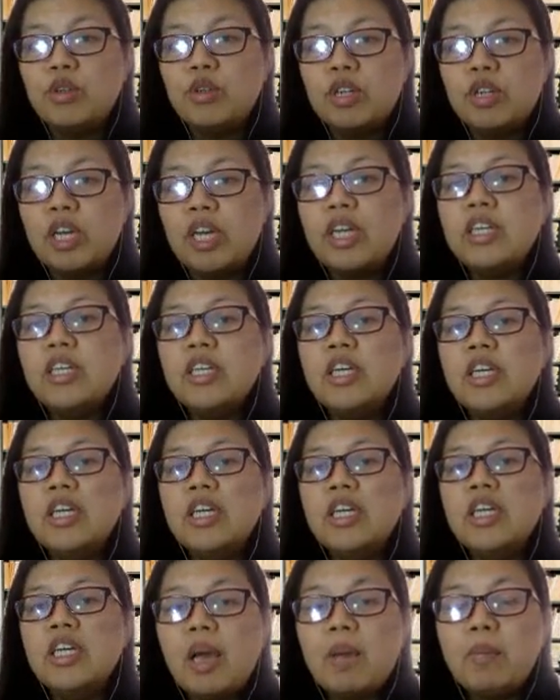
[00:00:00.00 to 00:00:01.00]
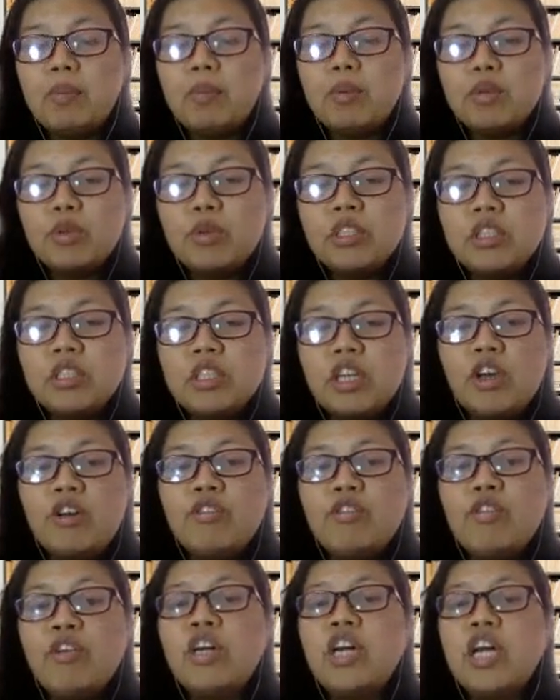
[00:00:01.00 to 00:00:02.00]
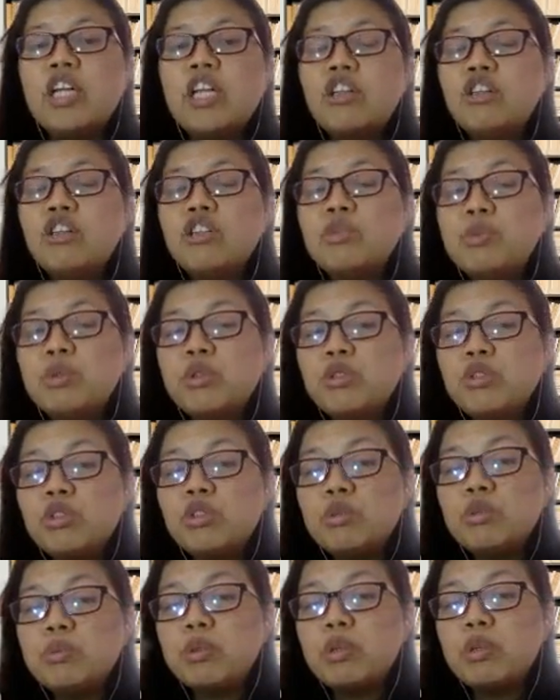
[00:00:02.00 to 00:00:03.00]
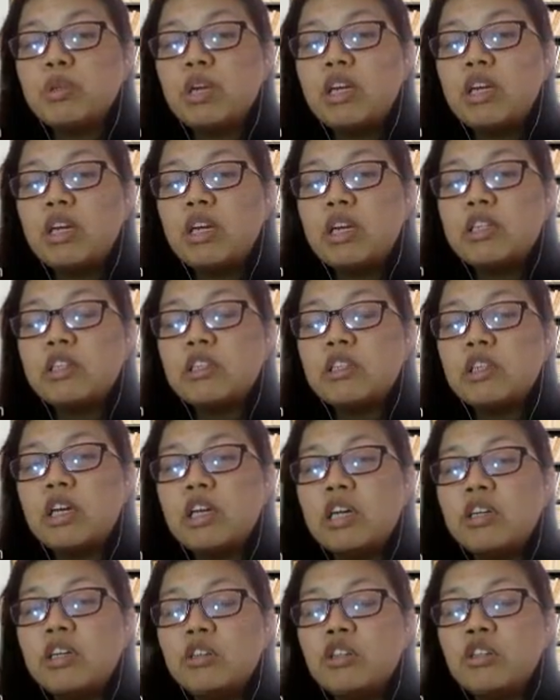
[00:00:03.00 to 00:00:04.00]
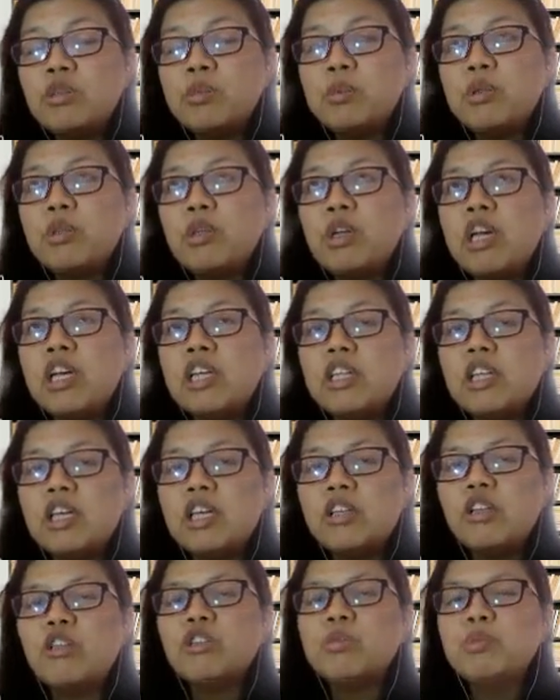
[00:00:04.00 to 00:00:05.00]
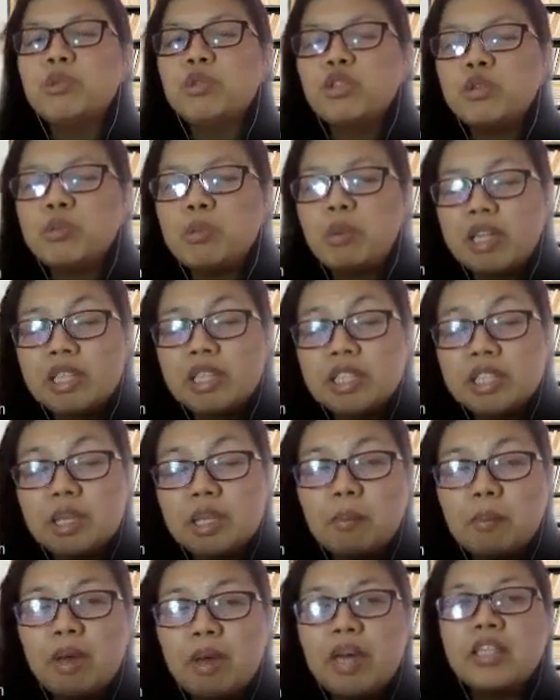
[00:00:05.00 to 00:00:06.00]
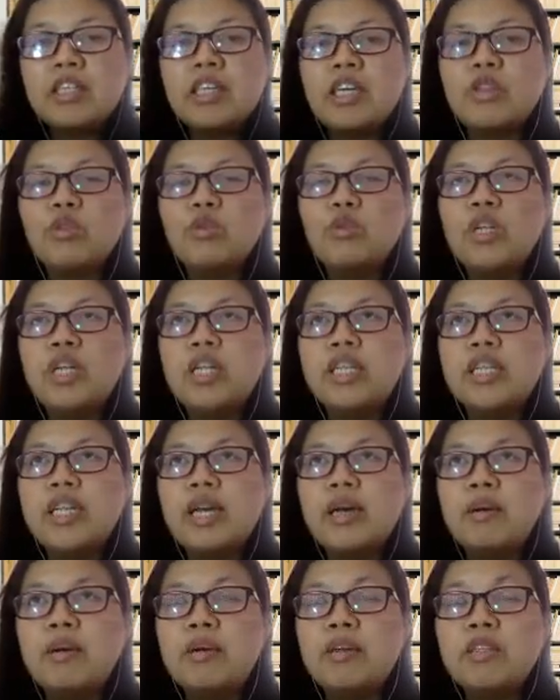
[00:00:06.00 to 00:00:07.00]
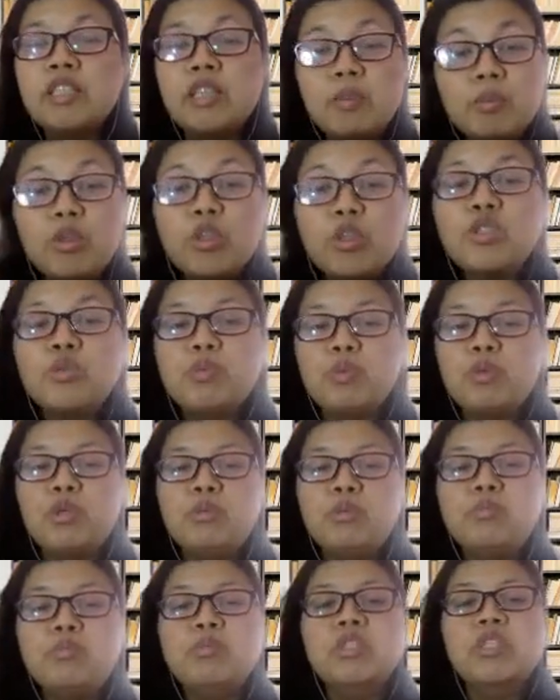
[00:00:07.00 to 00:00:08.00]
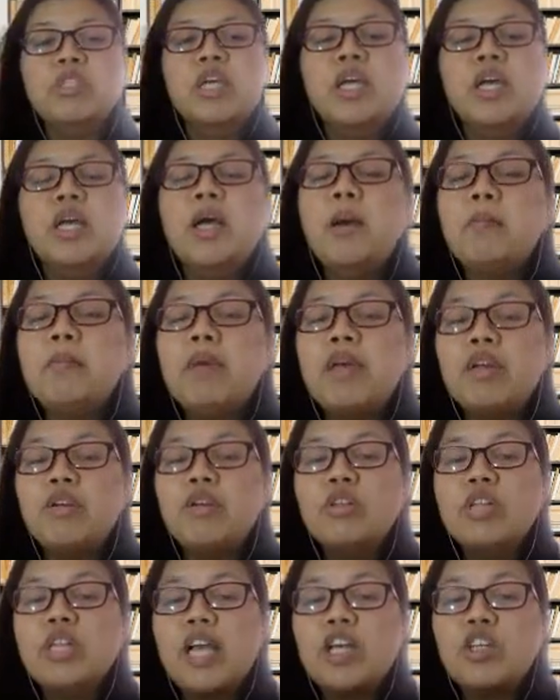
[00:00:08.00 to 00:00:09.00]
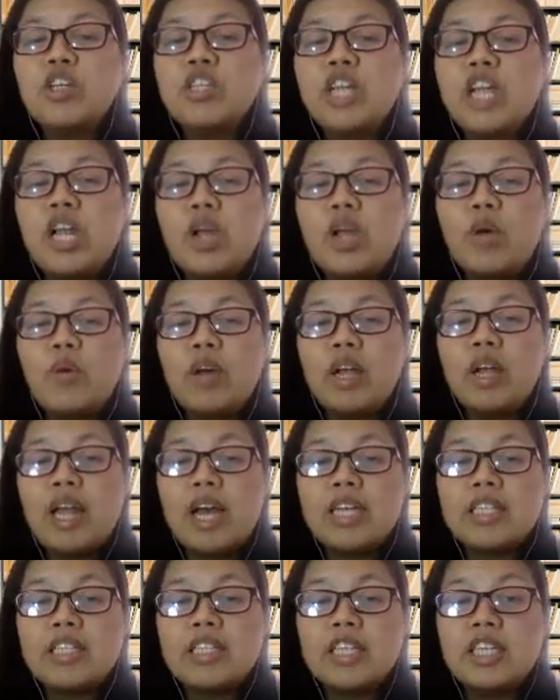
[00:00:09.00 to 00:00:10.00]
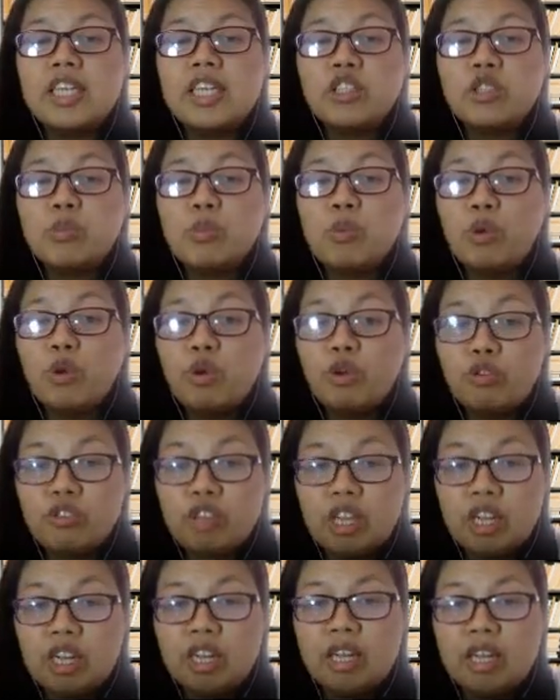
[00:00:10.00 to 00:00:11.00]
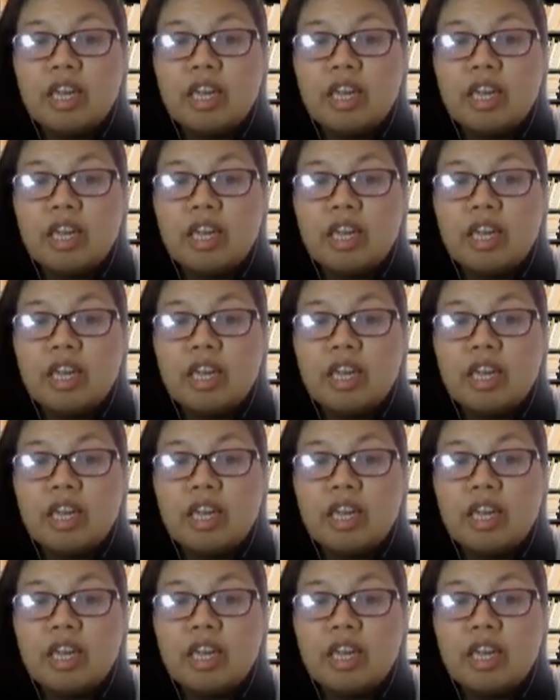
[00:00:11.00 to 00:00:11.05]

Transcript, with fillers: Okay? Tapos, for heterosporous, uh, ah, uh, ah, heterosporous, heterosporous plants naman, katulad ng gymnosperms, meron tayong dalawang klase ng sporophyll.